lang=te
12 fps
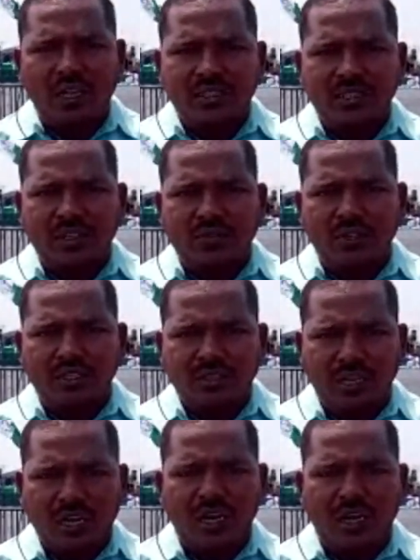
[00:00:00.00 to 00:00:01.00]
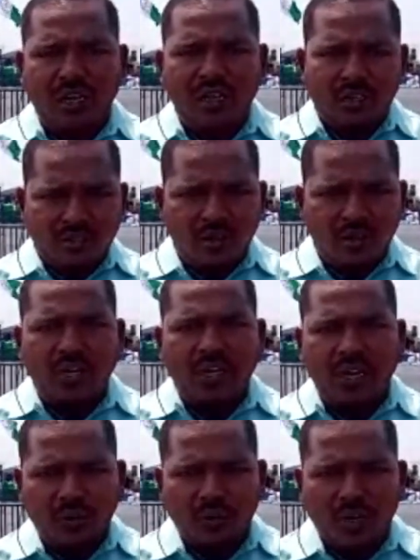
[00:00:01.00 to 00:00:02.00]
ఆయనకు చేయాల్సినటువంటి సకల
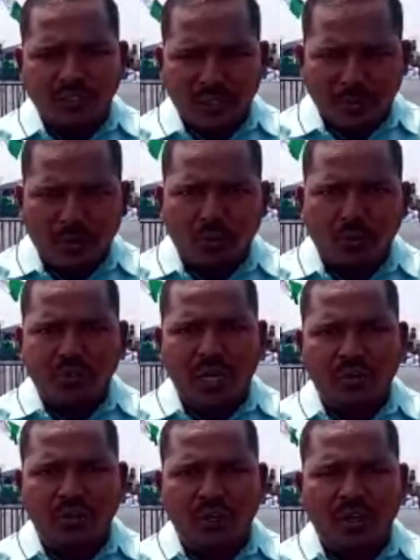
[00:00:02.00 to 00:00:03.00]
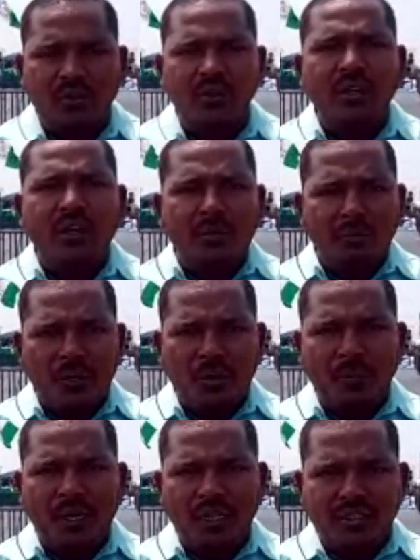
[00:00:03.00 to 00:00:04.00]
సౌకర్యాలు కూడా సమకూరుస్తా ఉన్నారు
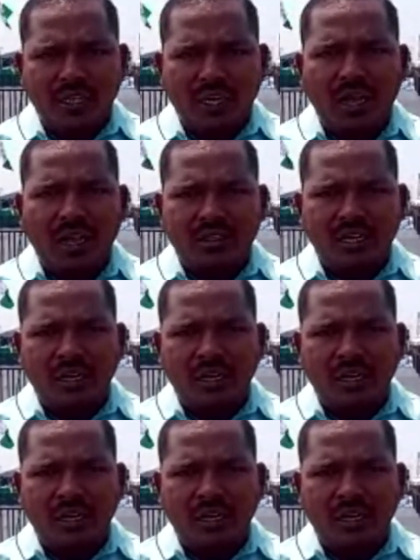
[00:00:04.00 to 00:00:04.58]
మరోపక్క